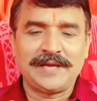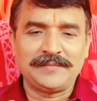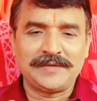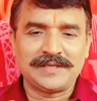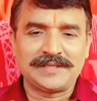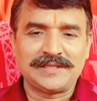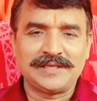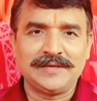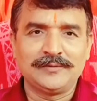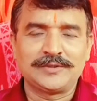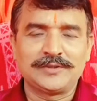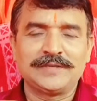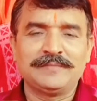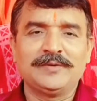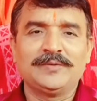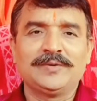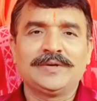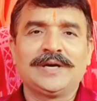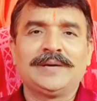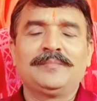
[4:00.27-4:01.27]
करते हैं उस समय
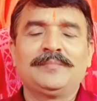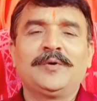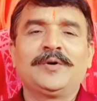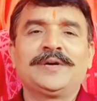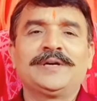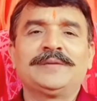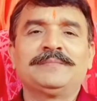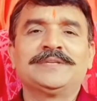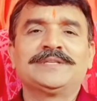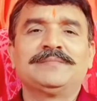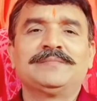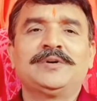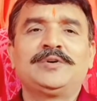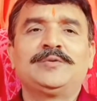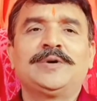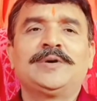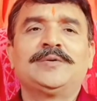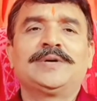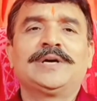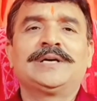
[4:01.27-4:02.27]
उनका पॉकेट में से
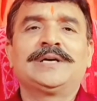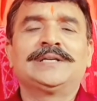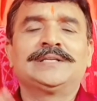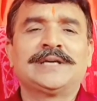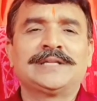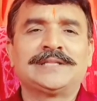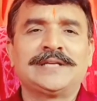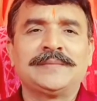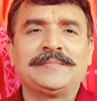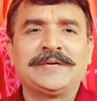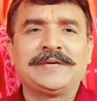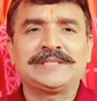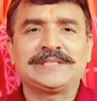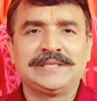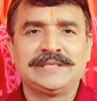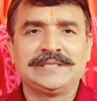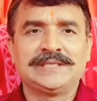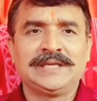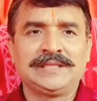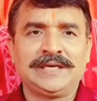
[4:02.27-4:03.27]
बटुआ उनका गिर जाता है पर्स
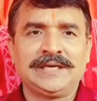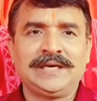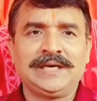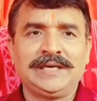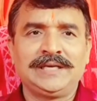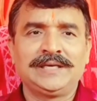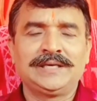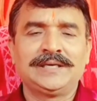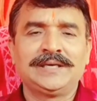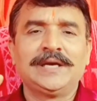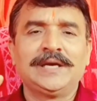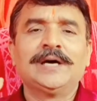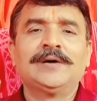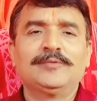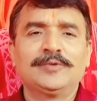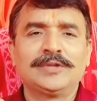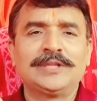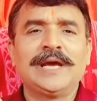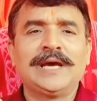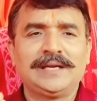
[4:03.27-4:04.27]
गिर जाता है
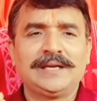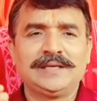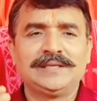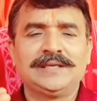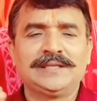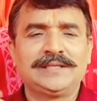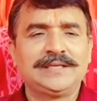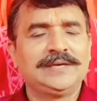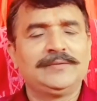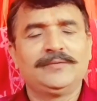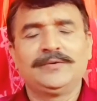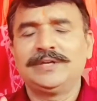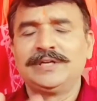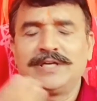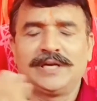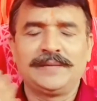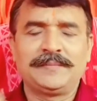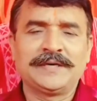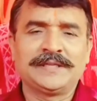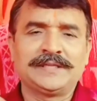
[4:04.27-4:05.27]
वो ध्यान नहीं देते हैं वो
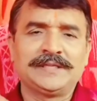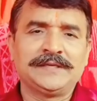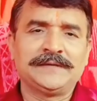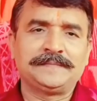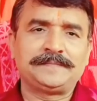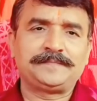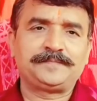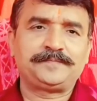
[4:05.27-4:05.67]
निकल पड़ते हैं